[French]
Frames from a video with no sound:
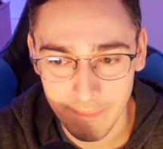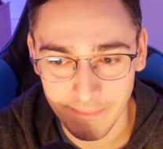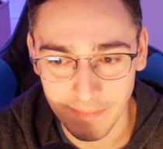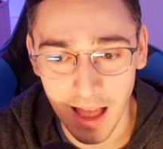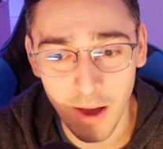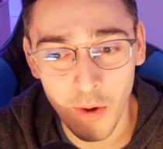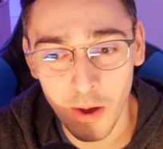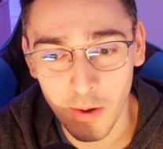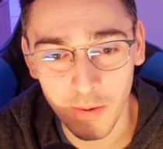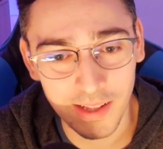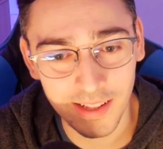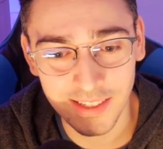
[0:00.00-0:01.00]
Ah ouais,
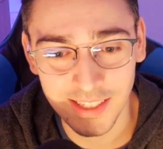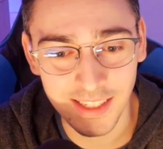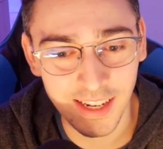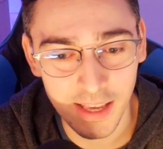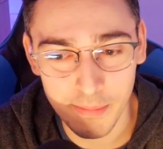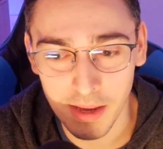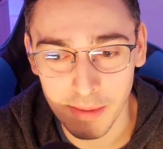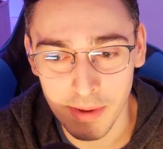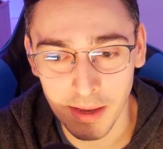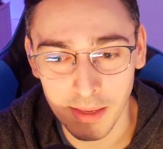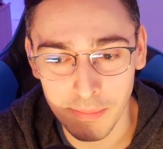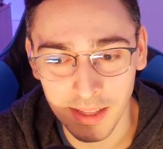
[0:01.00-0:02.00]
ouais, ouais, non, Chini, là, il
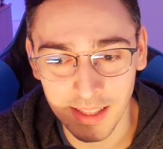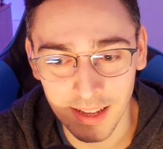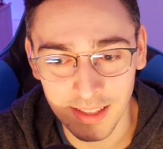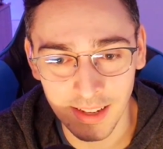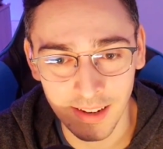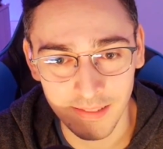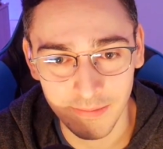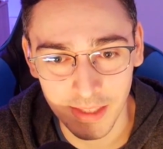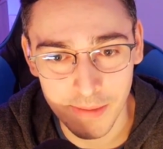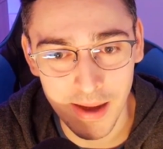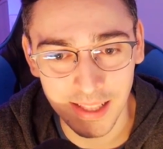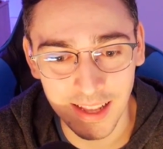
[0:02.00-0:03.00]
m'a tarté, là.
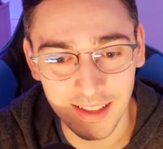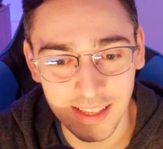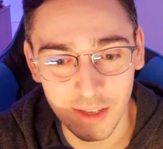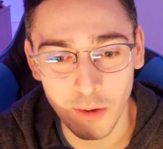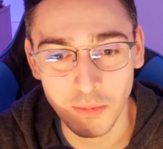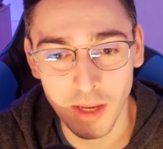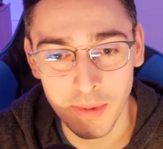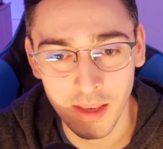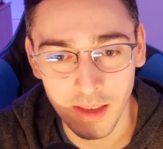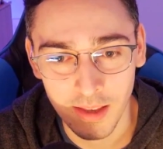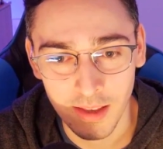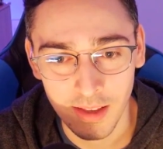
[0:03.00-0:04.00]
Il m'a tarté comme jamais. De
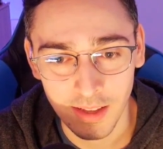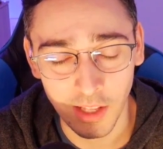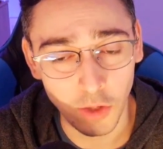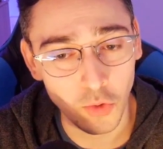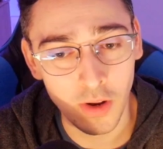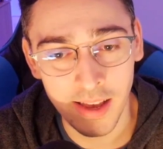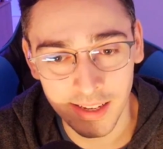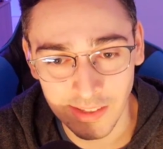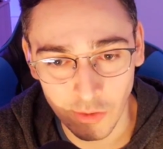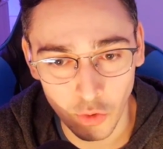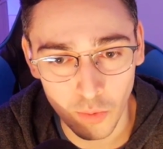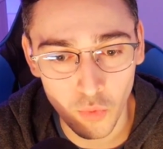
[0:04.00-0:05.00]
toute façon, là, elle
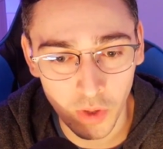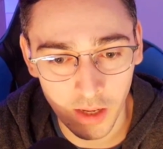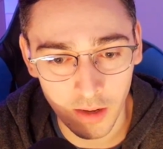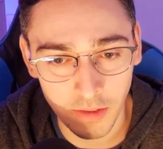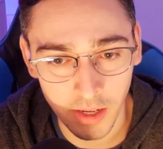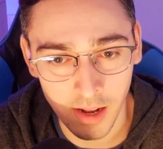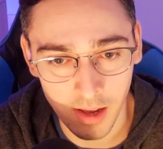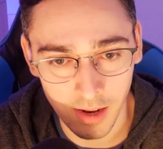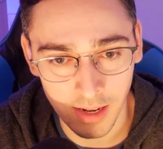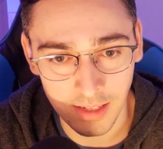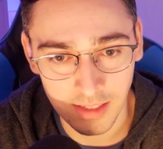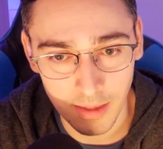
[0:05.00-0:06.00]
risque de mourir, en vrai, la,
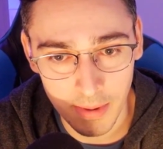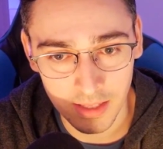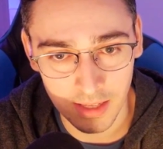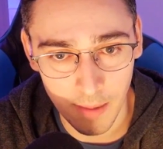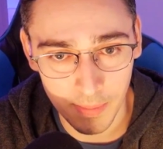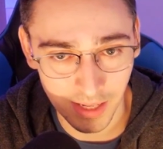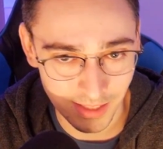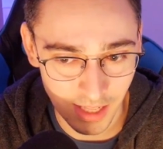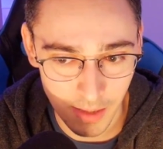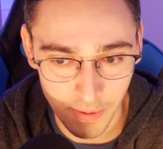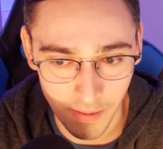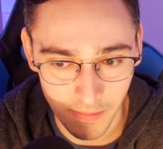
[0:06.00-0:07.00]
la Elisabeth. Après, ça
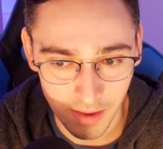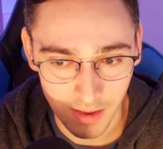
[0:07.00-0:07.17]
dépend.